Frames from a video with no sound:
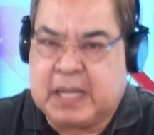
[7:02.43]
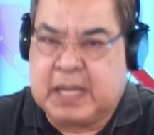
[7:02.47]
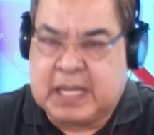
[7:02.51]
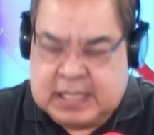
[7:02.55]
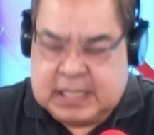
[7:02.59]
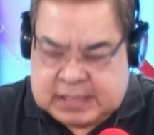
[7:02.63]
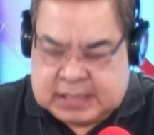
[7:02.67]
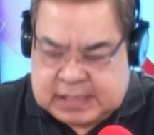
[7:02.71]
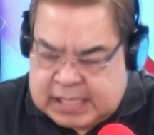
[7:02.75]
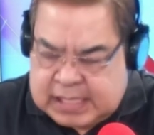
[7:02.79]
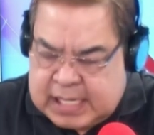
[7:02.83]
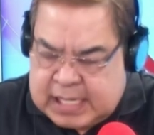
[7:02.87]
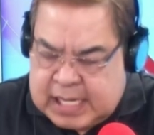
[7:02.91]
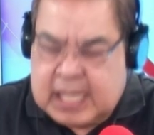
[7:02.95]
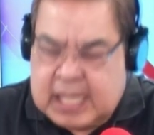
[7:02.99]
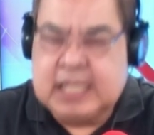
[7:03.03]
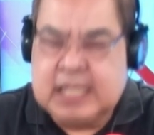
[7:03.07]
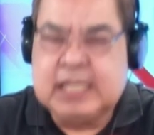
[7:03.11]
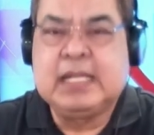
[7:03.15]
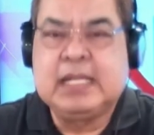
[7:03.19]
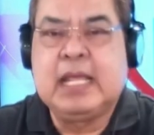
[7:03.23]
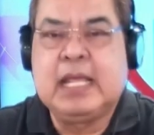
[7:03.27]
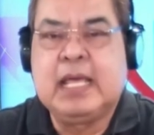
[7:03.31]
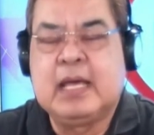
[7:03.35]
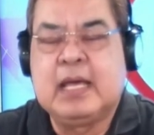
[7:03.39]

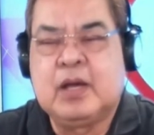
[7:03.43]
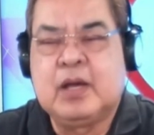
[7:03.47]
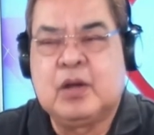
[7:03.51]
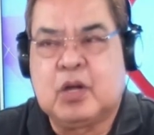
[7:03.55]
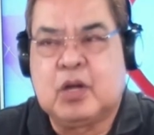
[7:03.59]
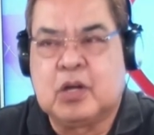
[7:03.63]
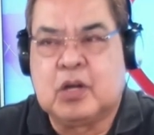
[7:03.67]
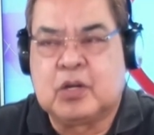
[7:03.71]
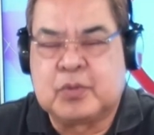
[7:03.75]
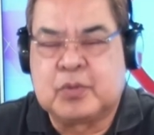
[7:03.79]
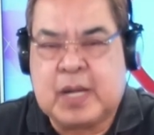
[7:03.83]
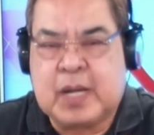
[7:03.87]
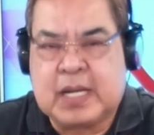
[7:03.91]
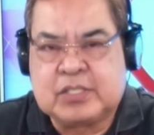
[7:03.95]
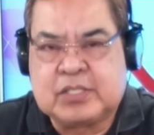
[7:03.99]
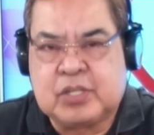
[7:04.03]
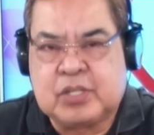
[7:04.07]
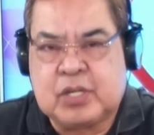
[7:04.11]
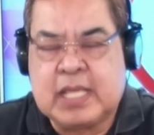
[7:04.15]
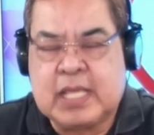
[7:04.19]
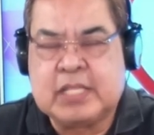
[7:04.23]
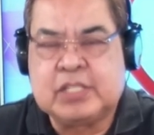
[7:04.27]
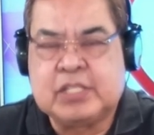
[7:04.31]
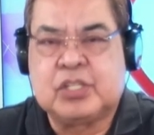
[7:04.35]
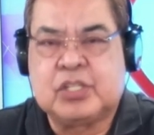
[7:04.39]
Pangasinan
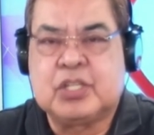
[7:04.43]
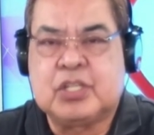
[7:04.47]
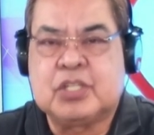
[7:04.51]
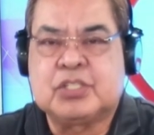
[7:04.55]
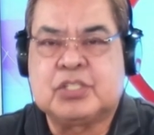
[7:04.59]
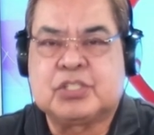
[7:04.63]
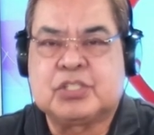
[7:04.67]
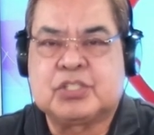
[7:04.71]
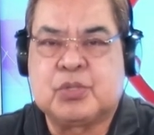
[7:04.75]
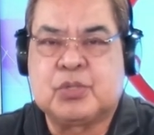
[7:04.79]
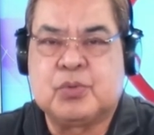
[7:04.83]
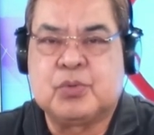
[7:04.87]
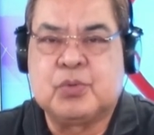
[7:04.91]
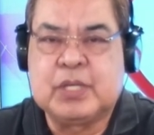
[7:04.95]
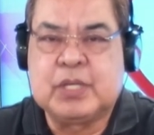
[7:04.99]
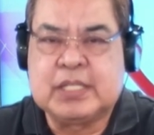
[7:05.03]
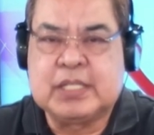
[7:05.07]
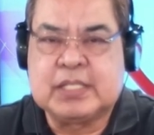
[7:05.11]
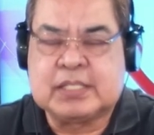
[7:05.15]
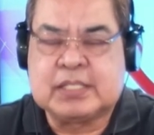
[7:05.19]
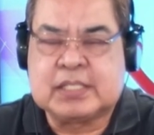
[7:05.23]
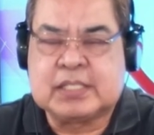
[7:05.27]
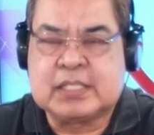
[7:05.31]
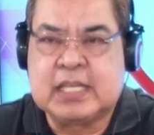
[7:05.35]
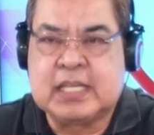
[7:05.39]
congratulations to
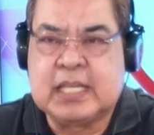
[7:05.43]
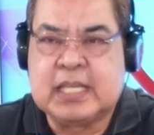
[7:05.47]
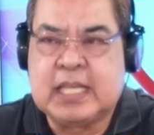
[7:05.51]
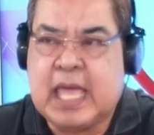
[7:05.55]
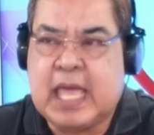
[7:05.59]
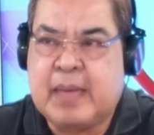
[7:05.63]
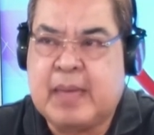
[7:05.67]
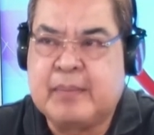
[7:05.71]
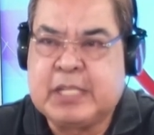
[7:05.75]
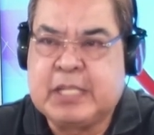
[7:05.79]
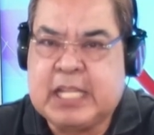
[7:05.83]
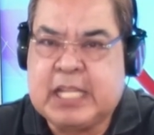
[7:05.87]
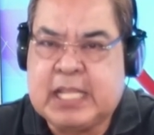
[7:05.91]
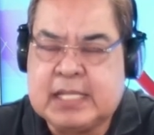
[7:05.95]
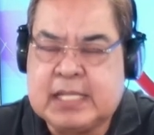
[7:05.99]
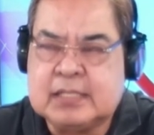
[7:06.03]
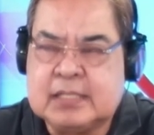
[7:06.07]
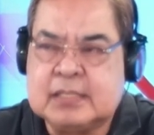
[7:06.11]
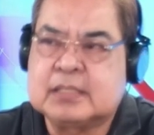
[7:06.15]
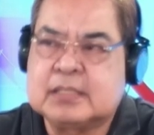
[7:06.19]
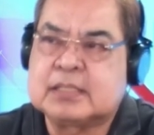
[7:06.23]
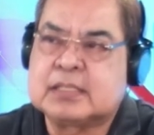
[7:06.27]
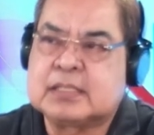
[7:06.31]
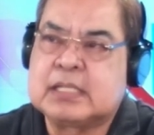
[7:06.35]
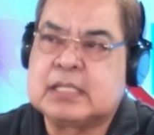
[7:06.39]
His uh,
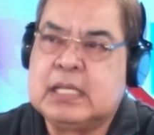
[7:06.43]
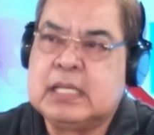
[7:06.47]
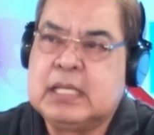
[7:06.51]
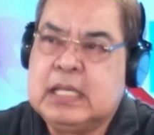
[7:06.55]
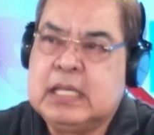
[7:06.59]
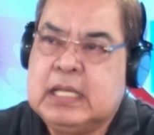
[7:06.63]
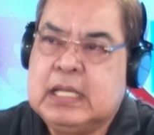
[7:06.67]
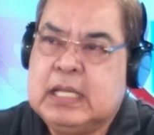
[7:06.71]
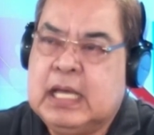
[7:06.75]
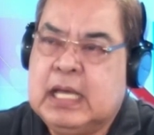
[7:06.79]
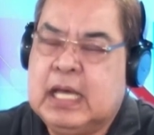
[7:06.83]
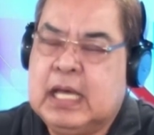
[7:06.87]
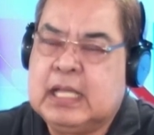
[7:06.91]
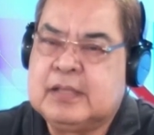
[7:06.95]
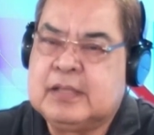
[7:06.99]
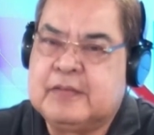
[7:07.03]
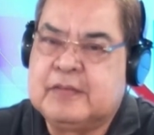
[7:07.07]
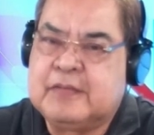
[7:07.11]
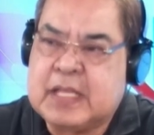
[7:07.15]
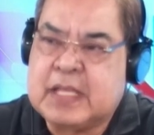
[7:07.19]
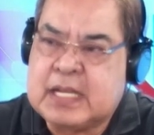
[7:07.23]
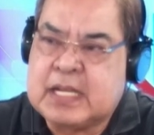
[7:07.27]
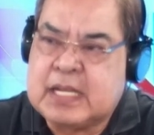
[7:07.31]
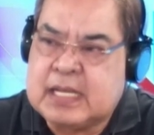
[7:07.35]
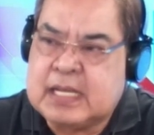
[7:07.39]
Eminence, uh,
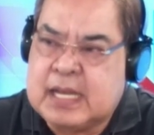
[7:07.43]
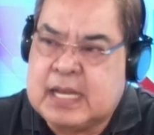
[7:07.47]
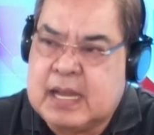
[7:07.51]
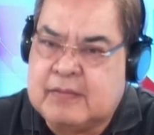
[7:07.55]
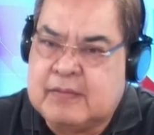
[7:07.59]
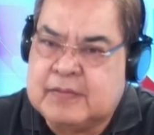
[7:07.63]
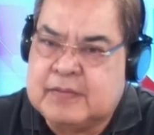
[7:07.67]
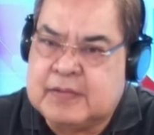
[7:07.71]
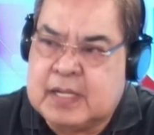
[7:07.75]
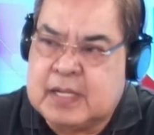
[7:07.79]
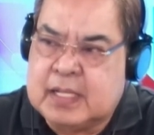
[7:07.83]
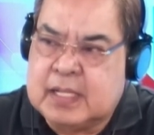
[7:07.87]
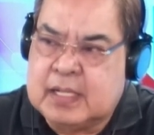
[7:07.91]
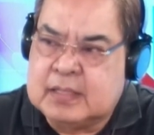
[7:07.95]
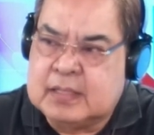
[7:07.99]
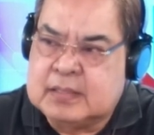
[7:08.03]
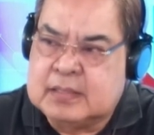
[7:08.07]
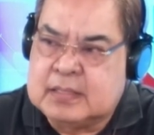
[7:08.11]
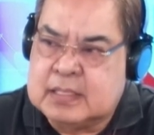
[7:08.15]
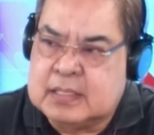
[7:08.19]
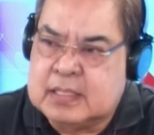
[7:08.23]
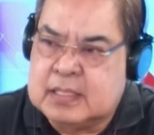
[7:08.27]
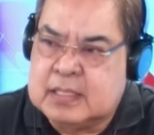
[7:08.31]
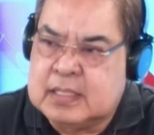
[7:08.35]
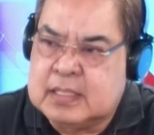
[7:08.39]
the Very
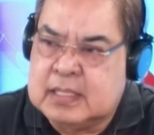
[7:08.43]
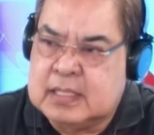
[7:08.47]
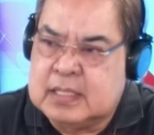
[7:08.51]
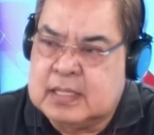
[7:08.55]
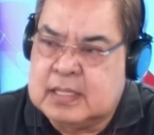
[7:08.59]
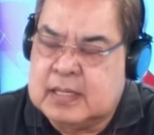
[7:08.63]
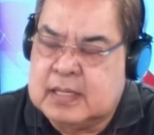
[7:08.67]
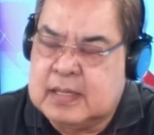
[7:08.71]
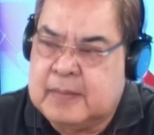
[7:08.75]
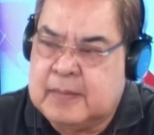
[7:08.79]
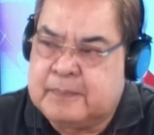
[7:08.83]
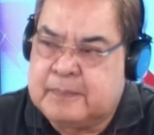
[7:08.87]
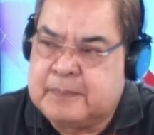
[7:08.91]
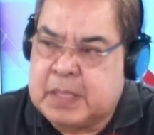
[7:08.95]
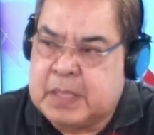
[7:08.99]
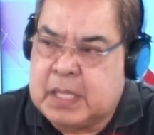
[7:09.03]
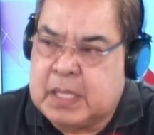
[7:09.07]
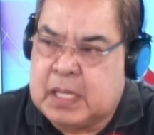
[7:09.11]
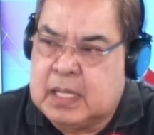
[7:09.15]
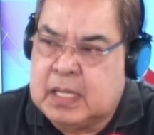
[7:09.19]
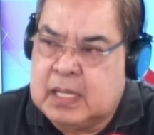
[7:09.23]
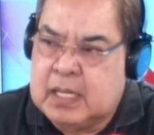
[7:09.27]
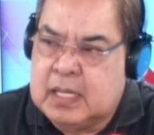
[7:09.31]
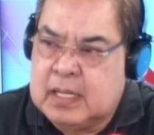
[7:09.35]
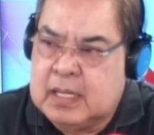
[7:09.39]
Reverend uh,
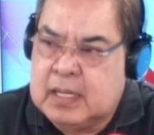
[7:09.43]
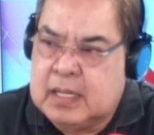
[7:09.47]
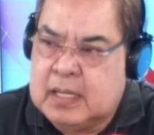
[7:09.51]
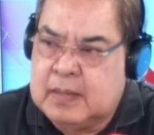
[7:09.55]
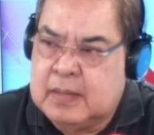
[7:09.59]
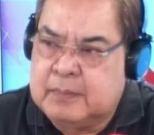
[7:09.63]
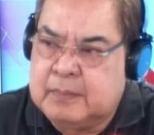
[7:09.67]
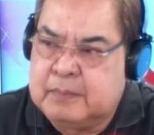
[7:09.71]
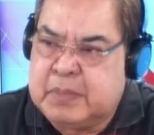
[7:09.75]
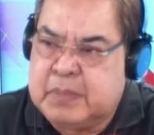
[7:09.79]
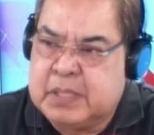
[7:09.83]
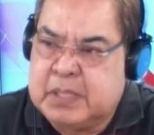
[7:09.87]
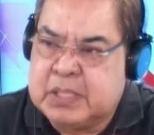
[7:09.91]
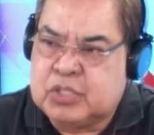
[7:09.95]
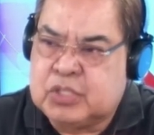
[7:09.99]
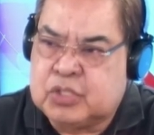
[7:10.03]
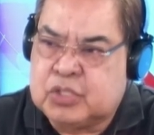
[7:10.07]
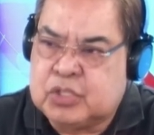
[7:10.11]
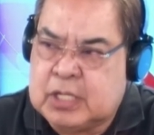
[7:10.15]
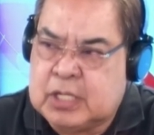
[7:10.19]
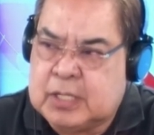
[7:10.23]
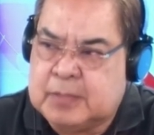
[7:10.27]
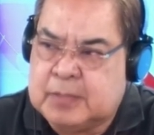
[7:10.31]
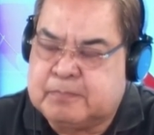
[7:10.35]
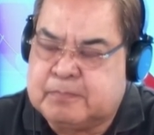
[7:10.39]
uh
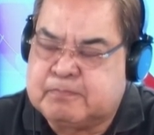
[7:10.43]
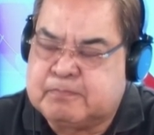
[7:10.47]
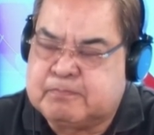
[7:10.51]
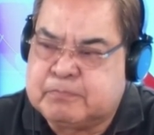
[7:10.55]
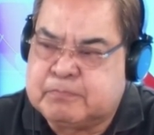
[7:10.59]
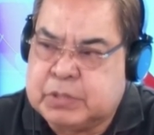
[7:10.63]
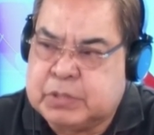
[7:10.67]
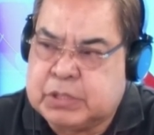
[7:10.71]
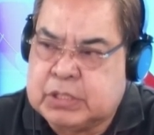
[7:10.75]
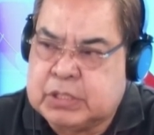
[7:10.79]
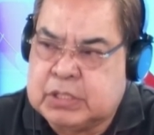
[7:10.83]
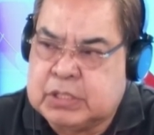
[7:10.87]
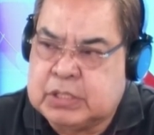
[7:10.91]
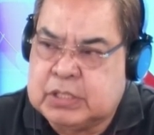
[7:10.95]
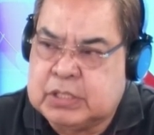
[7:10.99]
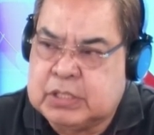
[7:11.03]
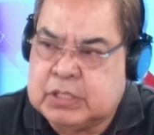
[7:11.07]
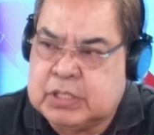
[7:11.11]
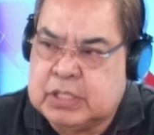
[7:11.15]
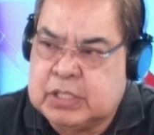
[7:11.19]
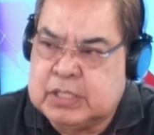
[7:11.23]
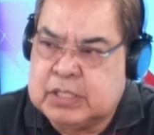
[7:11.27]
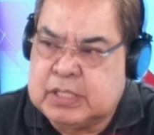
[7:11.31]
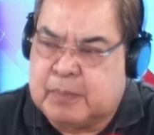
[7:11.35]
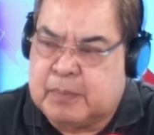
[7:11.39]
Bishop
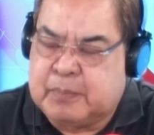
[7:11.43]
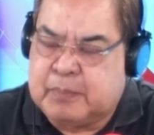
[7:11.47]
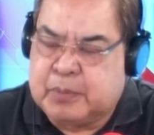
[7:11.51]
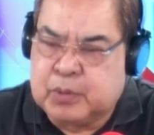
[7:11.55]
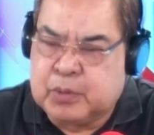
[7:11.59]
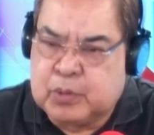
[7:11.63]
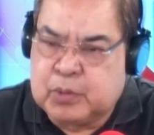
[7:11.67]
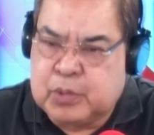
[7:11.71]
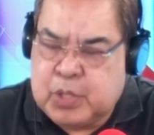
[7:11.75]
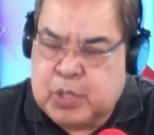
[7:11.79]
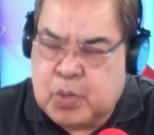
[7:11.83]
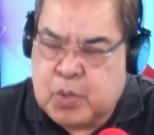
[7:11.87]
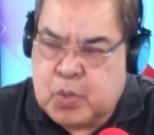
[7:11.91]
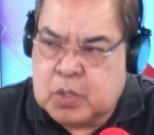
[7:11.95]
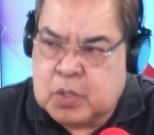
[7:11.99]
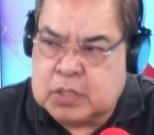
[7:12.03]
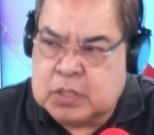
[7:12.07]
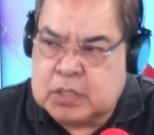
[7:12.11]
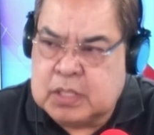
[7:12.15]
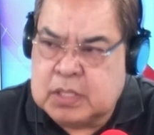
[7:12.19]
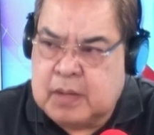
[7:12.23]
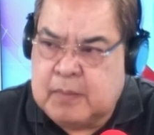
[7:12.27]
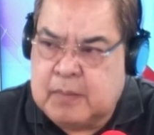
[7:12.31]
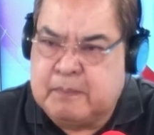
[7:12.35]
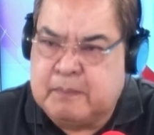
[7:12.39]
uh,
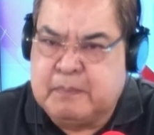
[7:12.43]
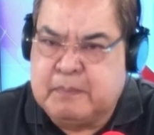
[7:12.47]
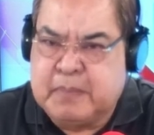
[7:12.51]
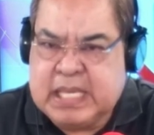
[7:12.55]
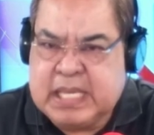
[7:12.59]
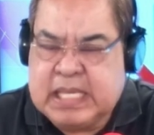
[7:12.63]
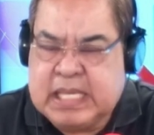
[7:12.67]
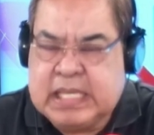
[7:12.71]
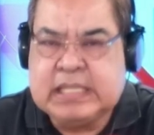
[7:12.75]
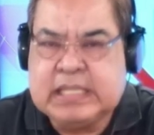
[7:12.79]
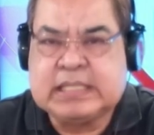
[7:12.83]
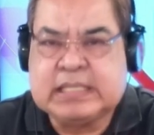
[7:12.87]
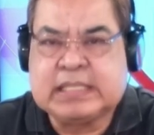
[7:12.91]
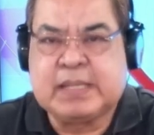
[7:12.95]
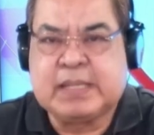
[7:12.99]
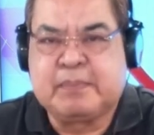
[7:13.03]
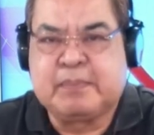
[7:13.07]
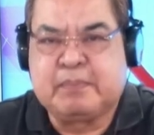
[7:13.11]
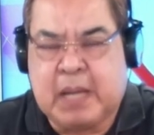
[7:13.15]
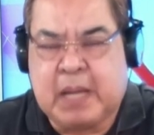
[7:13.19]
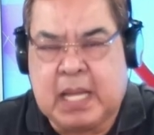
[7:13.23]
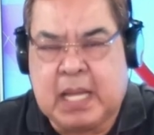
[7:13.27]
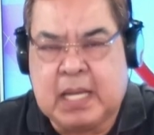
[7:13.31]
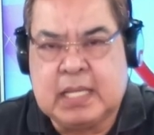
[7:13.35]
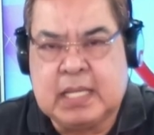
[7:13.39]
Napoleon B.
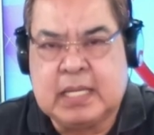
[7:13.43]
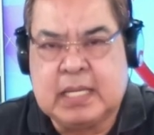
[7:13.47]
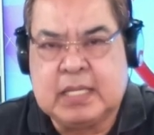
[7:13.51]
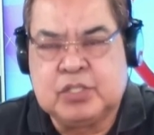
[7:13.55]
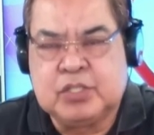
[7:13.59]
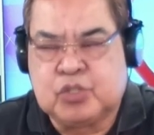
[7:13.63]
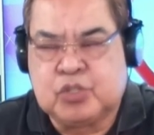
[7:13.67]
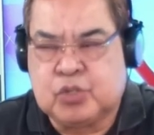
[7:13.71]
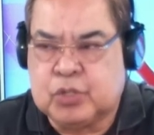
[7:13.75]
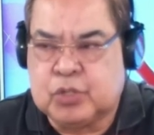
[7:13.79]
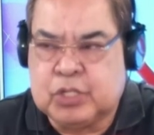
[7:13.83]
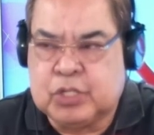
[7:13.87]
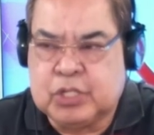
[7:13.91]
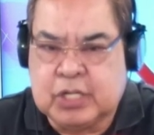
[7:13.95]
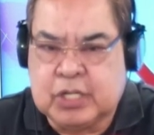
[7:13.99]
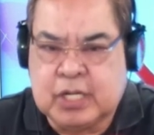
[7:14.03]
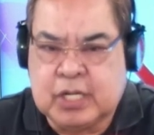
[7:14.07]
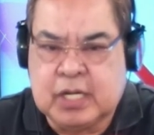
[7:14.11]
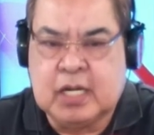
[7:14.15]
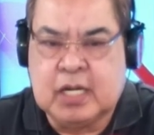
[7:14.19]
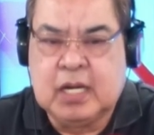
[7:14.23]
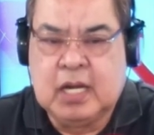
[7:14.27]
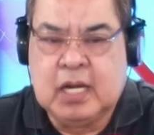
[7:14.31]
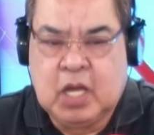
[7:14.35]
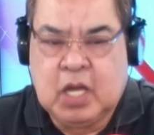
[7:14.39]
Sipalay
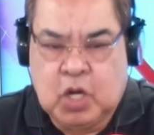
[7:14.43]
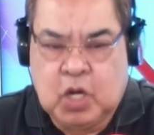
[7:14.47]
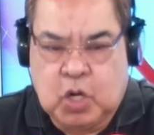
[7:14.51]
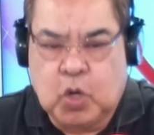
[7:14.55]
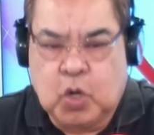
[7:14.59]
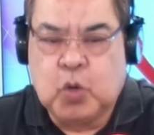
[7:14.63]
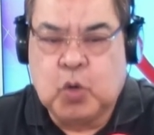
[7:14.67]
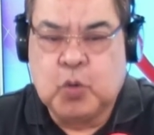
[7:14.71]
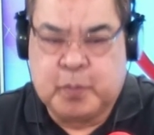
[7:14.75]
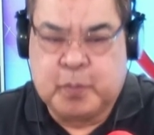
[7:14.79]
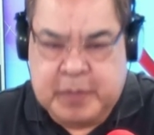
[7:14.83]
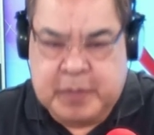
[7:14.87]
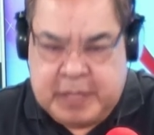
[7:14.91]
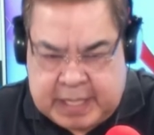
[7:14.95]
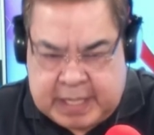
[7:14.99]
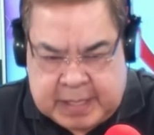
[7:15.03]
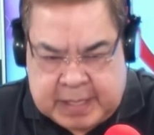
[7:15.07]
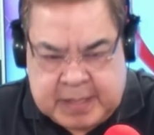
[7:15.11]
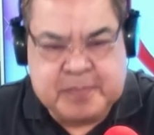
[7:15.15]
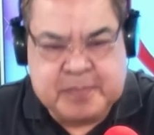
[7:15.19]
Jr. OP.